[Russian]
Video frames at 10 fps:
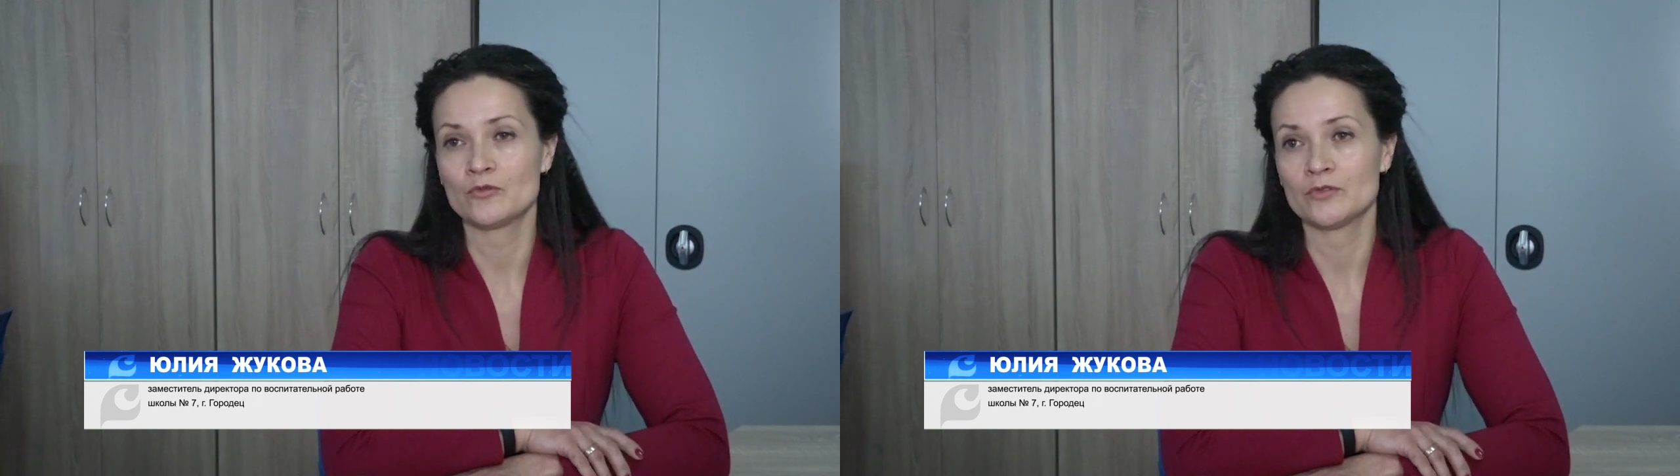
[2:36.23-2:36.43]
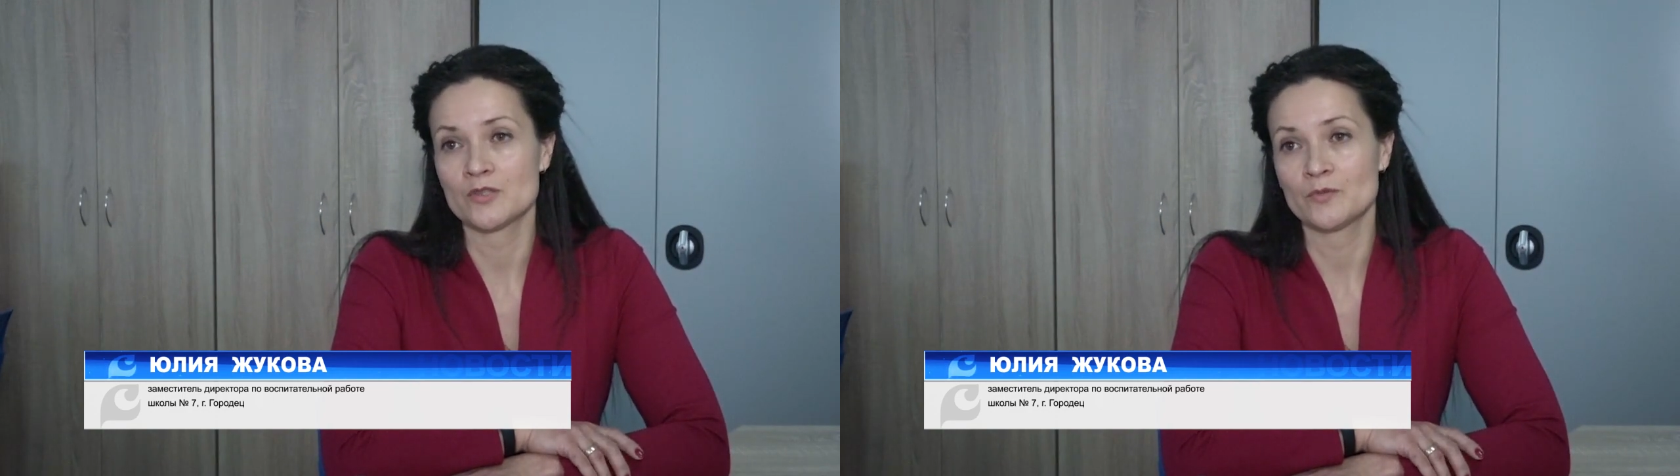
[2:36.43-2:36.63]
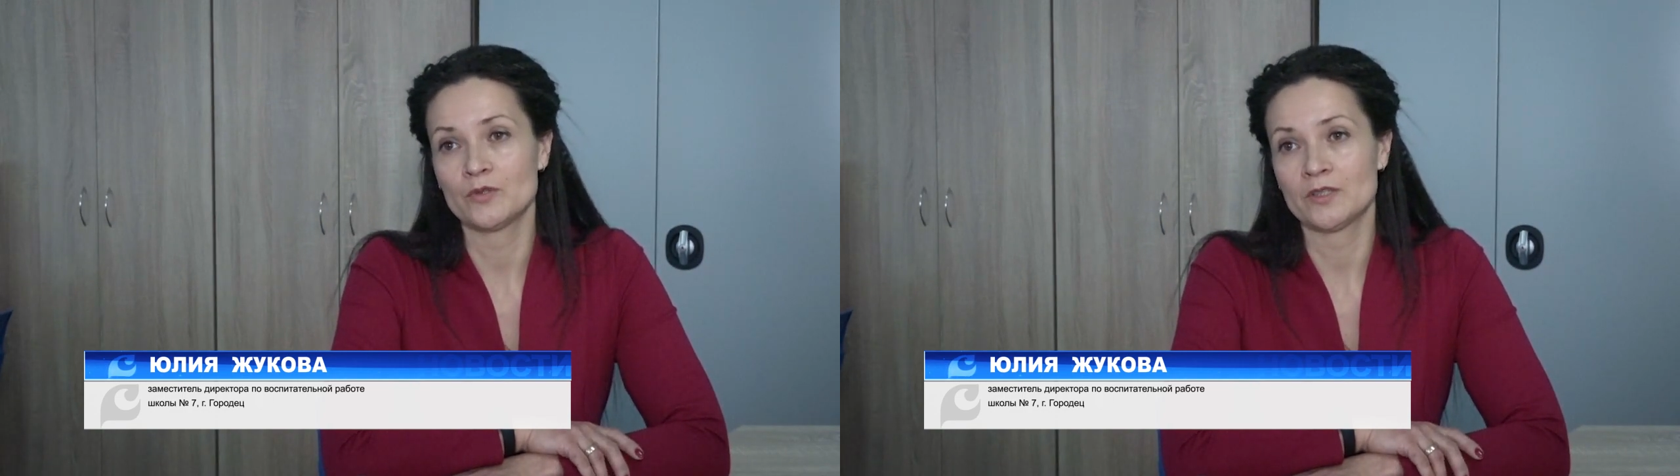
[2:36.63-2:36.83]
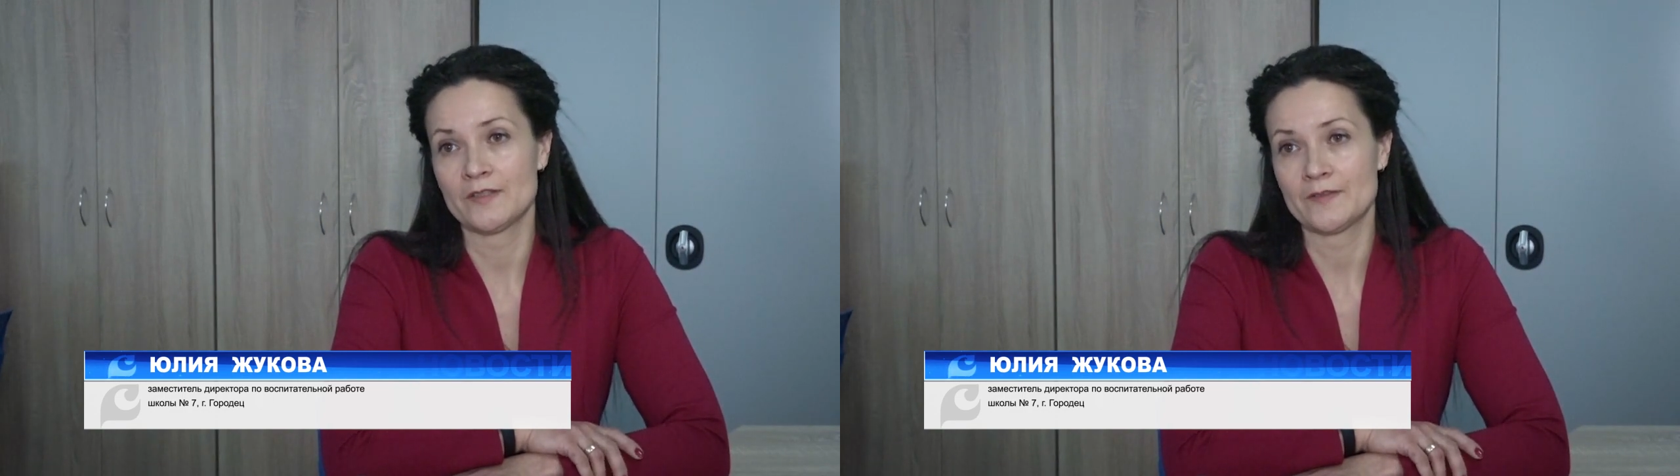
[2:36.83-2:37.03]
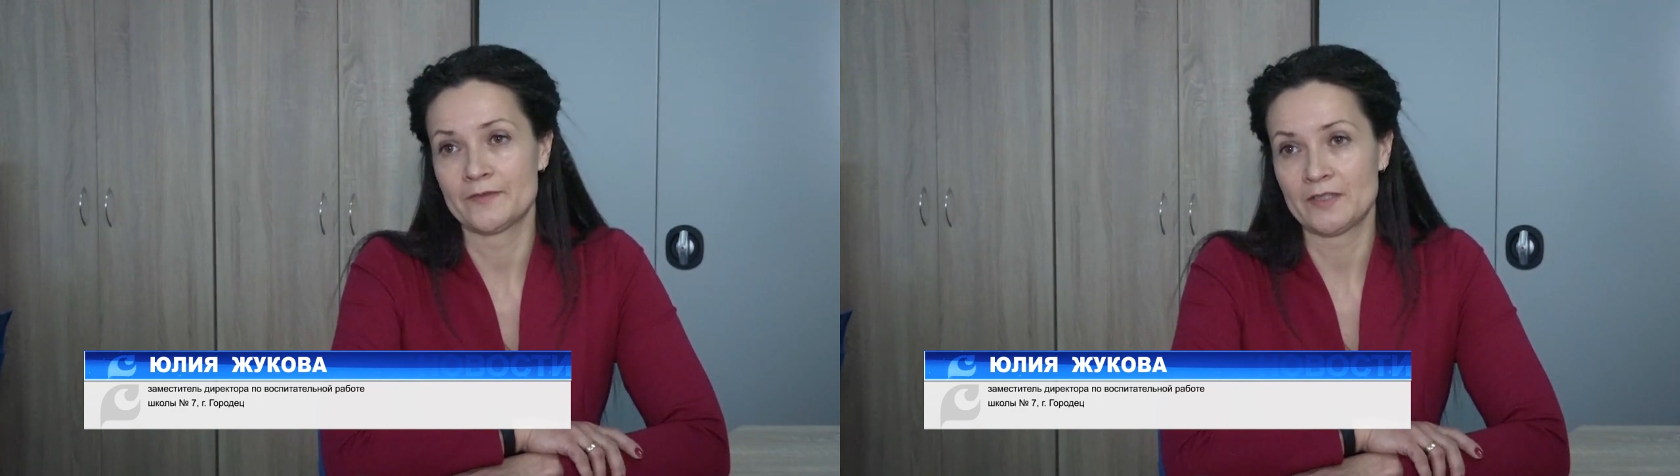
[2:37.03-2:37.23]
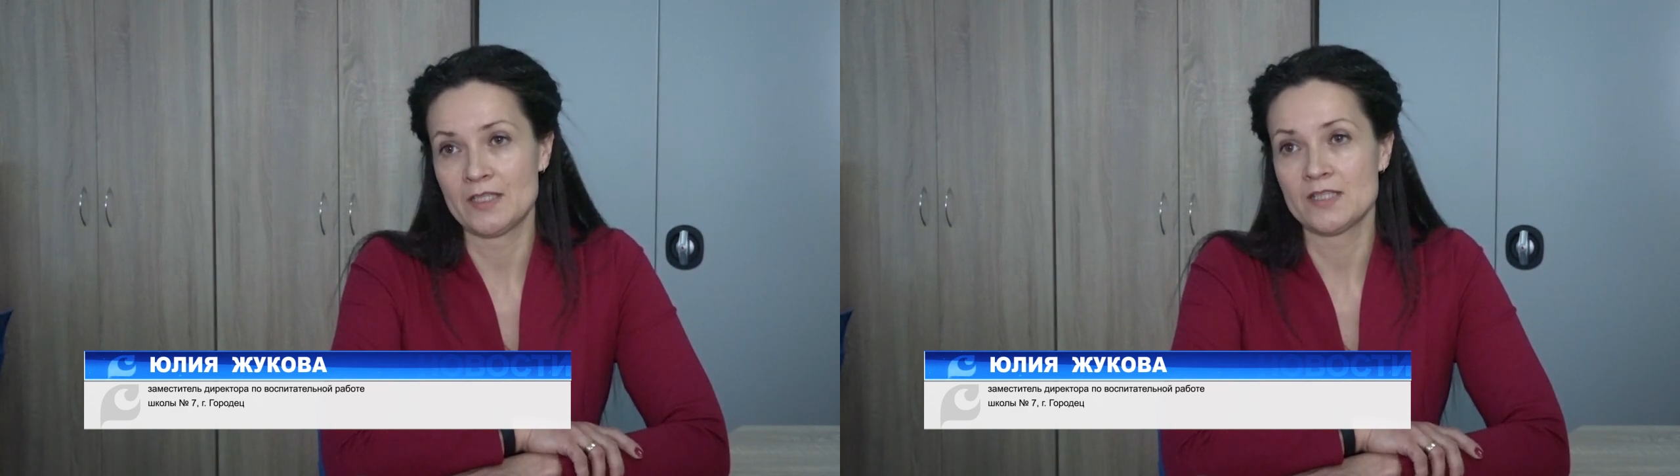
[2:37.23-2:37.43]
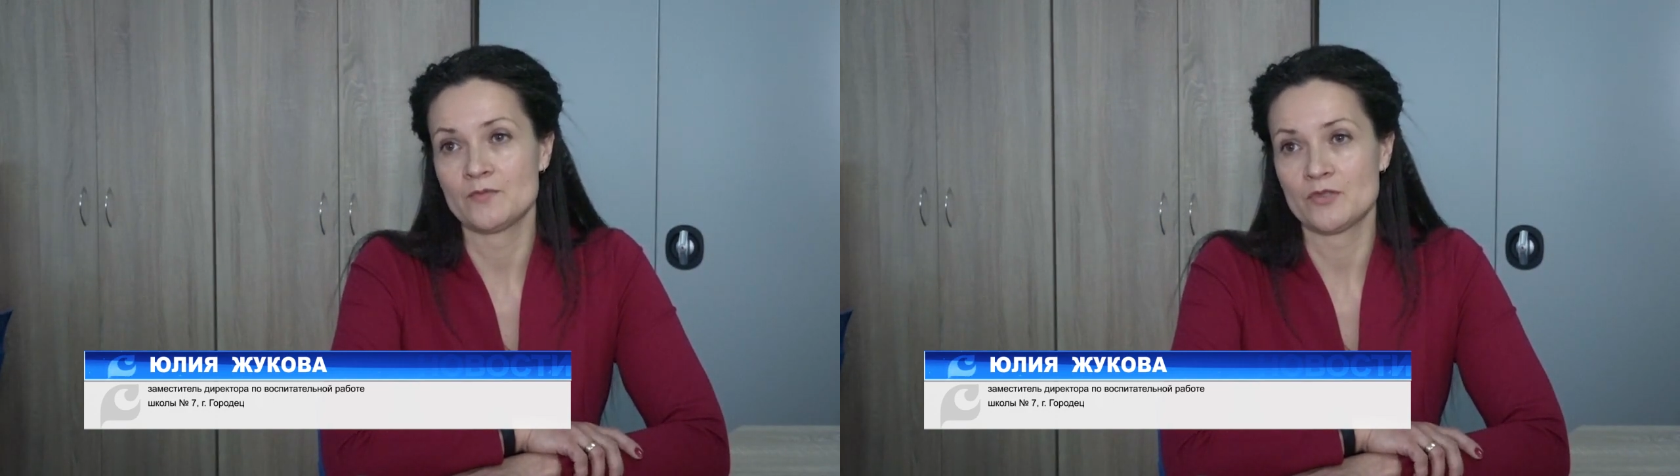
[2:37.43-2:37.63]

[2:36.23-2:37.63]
у нас будет и в третьем,